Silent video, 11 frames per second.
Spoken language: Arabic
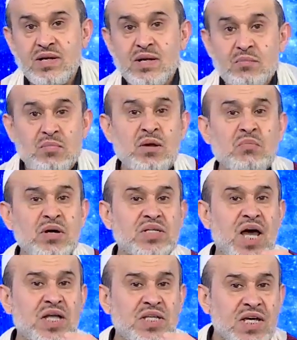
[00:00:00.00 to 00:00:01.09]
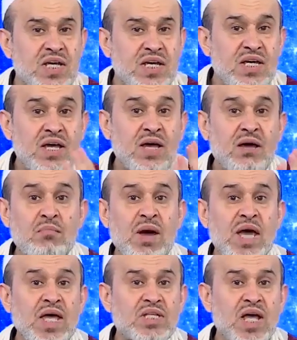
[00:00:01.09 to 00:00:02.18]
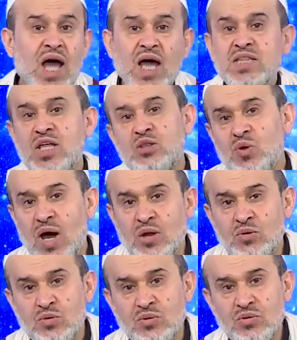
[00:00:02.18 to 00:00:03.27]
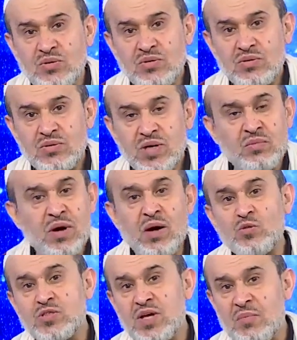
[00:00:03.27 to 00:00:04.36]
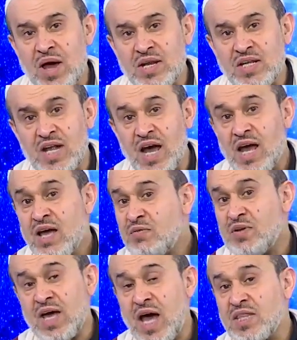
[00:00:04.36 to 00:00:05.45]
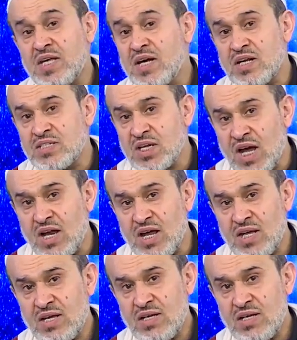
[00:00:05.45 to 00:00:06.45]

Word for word: من مصادق ما يتحدث عنه إمام زماننا في هذه الرسالة